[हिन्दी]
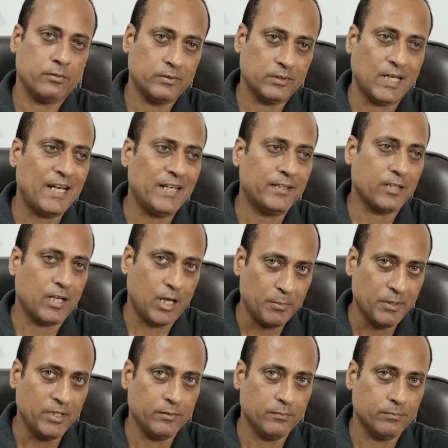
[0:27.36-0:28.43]
नाइट
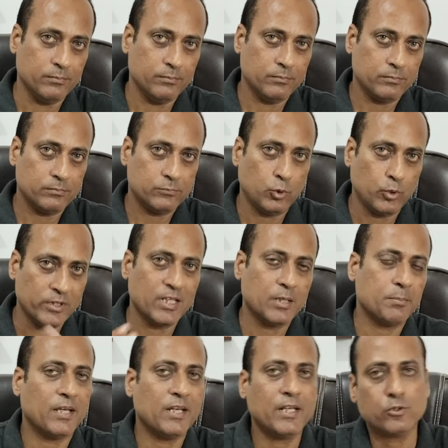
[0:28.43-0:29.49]
अभी थोड़ी देर
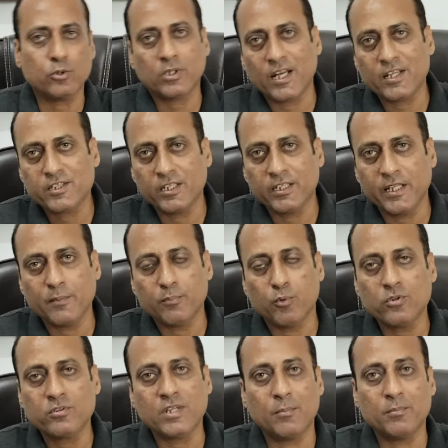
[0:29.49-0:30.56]
पहले जो कलेक्शन की
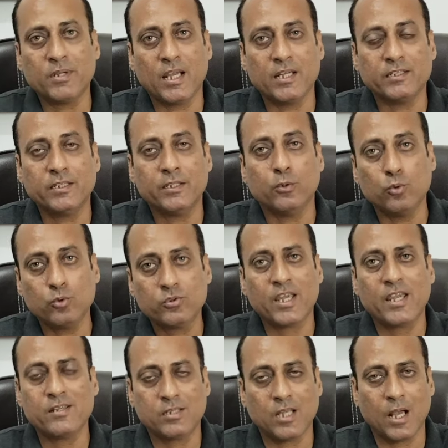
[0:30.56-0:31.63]
रिपोर्ट सामने आई थी
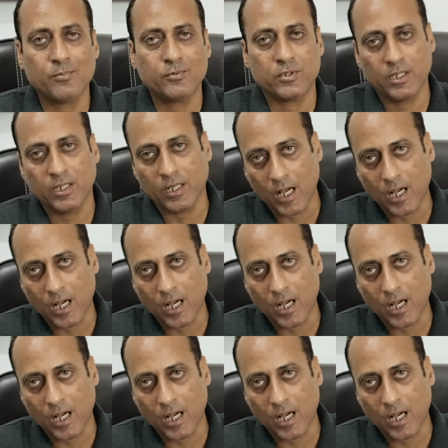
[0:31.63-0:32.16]
उसके हिसाब से